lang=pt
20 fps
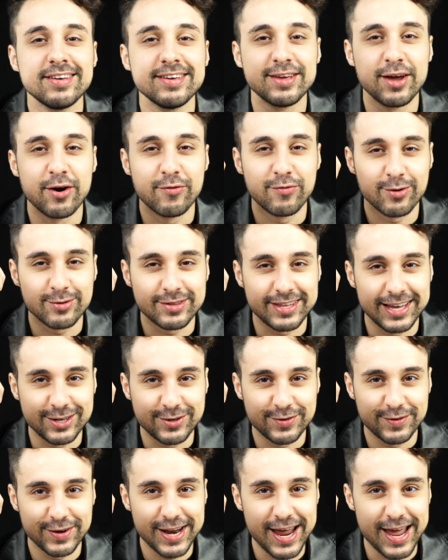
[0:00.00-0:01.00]
E eu voltei
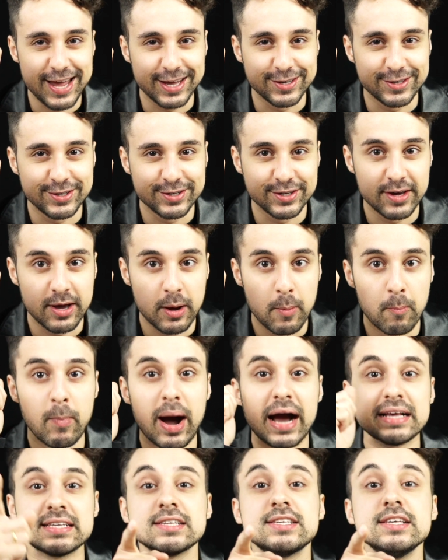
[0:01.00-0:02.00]
diferente.
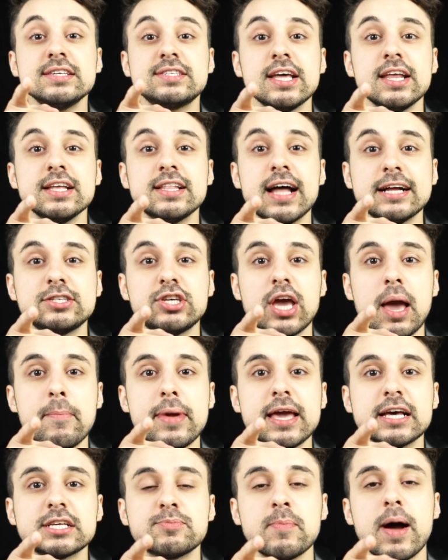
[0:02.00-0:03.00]
Mas a sinceridade é a
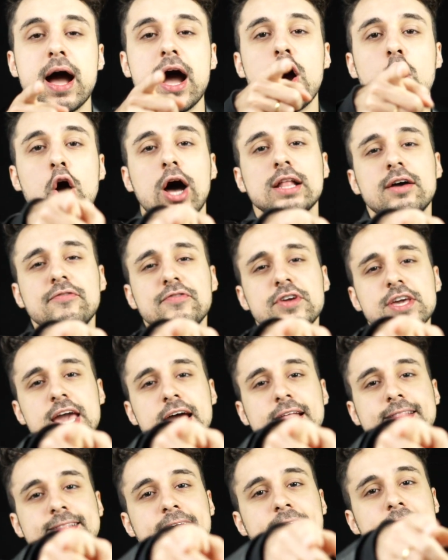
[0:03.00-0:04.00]
mesma. Roda a
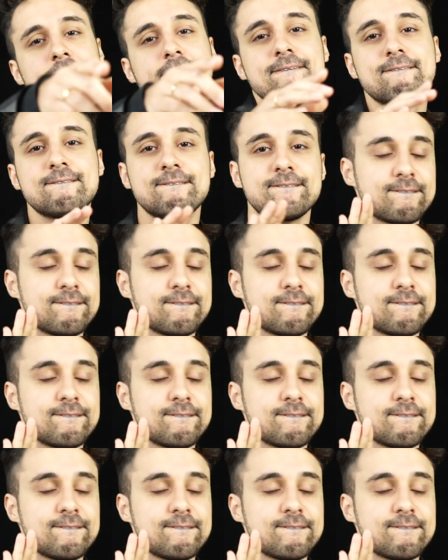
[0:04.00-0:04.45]
vinheta!